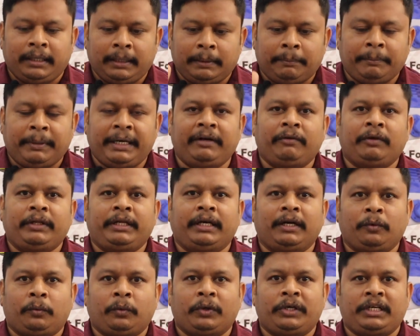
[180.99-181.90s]
இது மெயின் வந்து
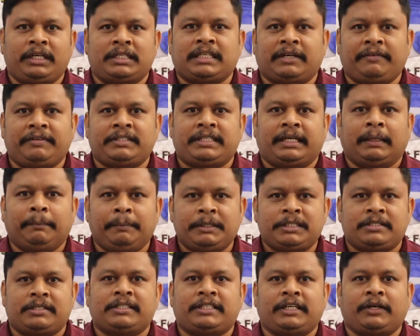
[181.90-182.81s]
எங்கள் கொரியர் சர்வீஸ் எங்கள்
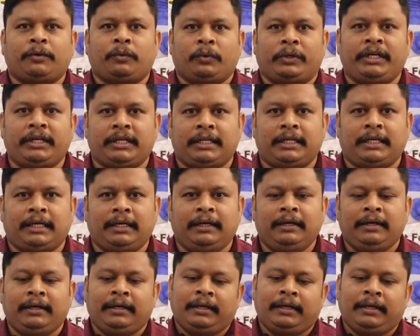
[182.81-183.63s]
பிஸ்னஸே கொரியர் தான்